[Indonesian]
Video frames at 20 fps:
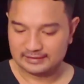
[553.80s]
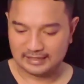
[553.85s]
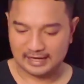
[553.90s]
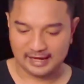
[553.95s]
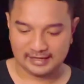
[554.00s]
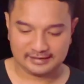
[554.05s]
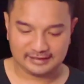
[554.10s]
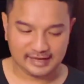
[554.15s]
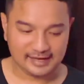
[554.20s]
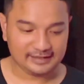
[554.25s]

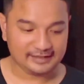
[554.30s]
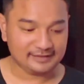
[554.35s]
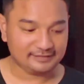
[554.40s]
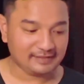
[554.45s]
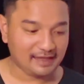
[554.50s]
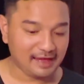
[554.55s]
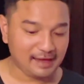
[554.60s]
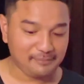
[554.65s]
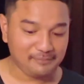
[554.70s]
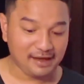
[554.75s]
Saatnya
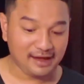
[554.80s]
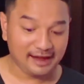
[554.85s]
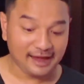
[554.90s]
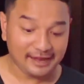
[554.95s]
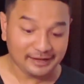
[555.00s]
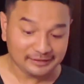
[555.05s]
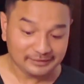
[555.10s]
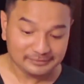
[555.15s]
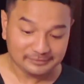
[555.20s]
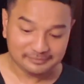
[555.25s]
kita
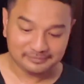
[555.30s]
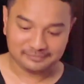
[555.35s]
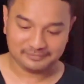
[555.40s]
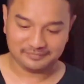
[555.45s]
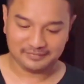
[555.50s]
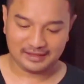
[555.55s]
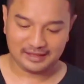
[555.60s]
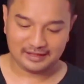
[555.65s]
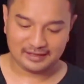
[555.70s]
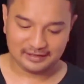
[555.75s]
makan.
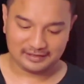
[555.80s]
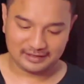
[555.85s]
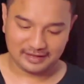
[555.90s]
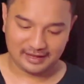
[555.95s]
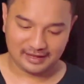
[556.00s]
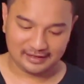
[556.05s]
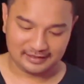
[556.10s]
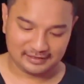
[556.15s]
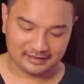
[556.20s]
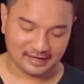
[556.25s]

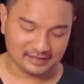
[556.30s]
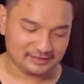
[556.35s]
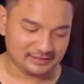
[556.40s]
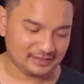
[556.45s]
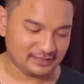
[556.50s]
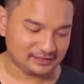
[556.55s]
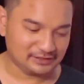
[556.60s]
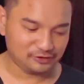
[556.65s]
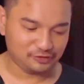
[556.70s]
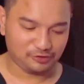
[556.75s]
Nah,
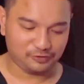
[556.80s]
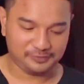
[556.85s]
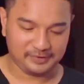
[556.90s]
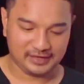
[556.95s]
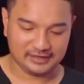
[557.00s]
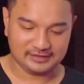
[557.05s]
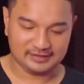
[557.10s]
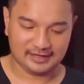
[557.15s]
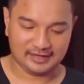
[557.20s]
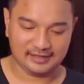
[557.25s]
nasinya
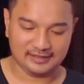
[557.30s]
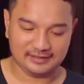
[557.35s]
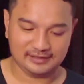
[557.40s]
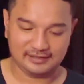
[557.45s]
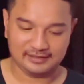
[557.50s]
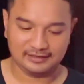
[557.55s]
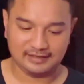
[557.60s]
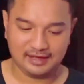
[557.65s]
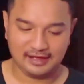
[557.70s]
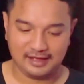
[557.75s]
secukupnya aja.
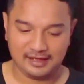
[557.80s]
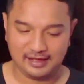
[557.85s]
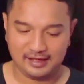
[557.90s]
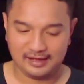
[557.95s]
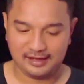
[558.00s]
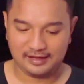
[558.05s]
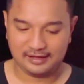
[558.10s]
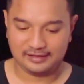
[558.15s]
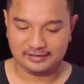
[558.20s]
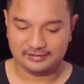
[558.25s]
Kita
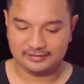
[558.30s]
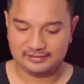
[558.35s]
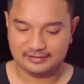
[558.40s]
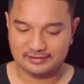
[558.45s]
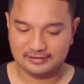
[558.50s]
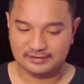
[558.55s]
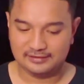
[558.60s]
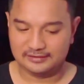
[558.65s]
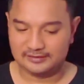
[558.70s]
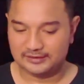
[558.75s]

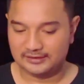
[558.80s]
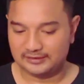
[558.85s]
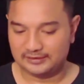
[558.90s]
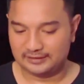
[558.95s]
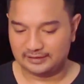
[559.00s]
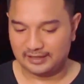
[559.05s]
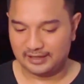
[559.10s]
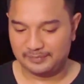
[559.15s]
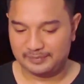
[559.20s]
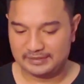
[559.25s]

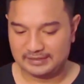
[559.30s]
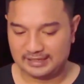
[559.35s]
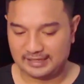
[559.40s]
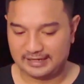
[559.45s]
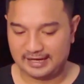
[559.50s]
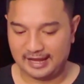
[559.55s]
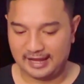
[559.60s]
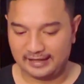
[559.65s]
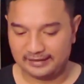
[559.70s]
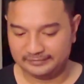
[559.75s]
habiskan
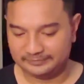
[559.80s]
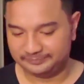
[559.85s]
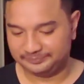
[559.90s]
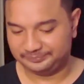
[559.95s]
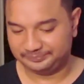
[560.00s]
ya.